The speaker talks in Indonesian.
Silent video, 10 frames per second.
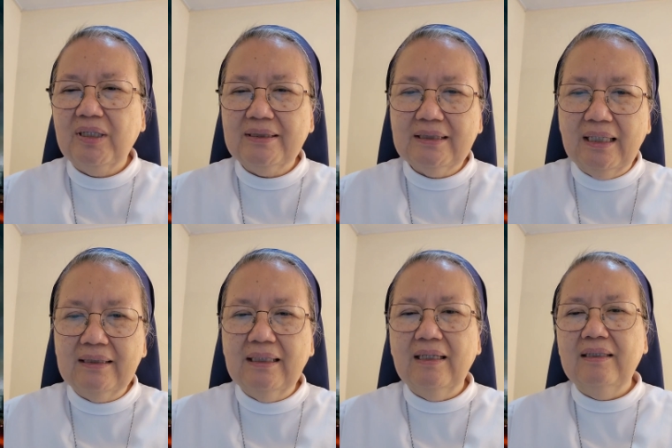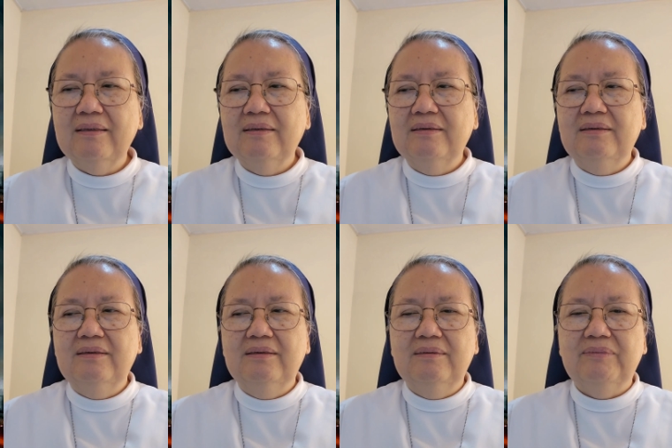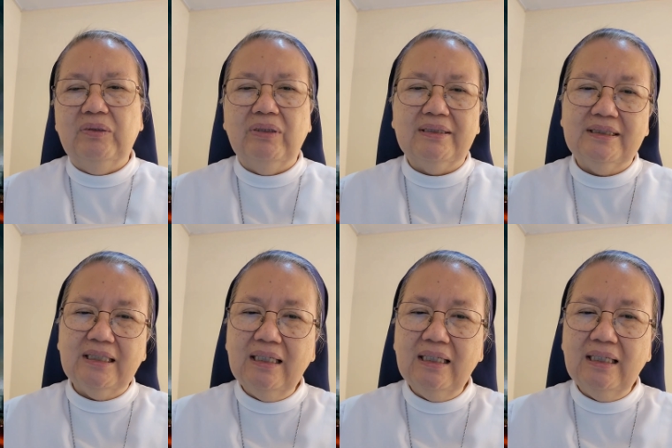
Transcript: Percaya bahwa